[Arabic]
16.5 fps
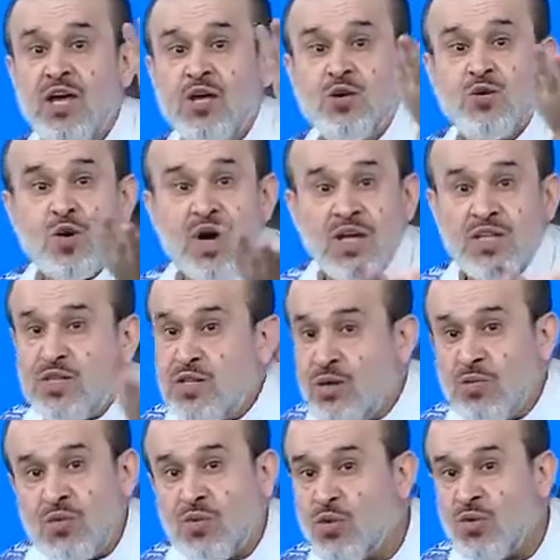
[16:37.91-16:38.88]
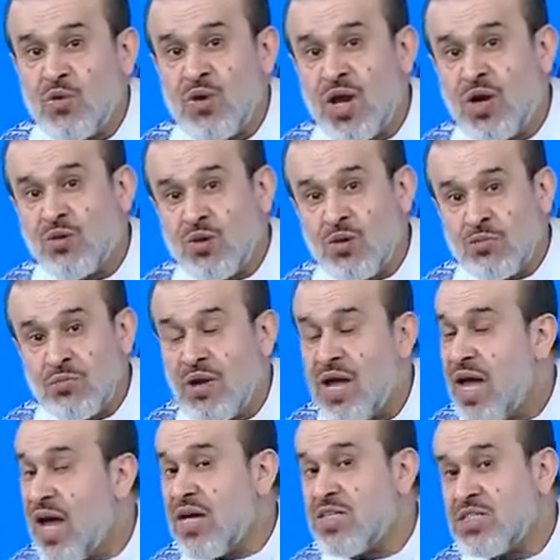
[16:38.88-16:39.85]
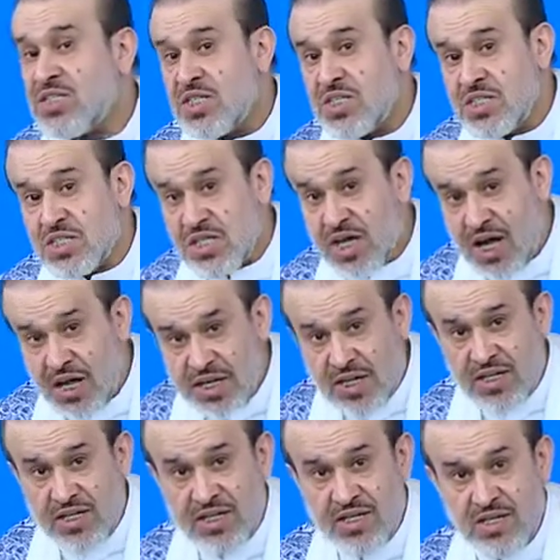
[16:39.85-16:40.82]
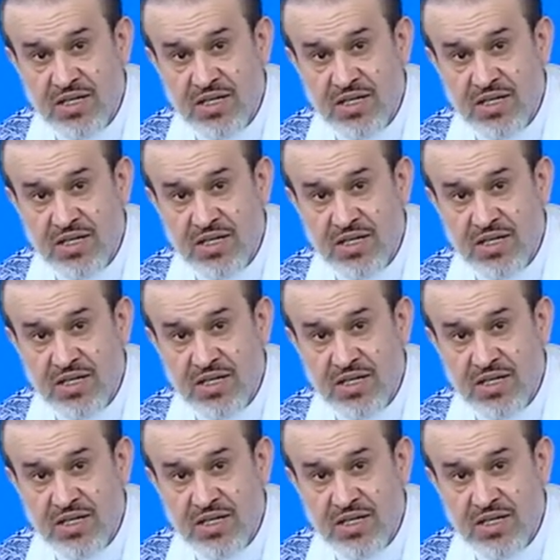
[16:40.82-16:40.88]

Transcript: يقدمه لكم السيستاني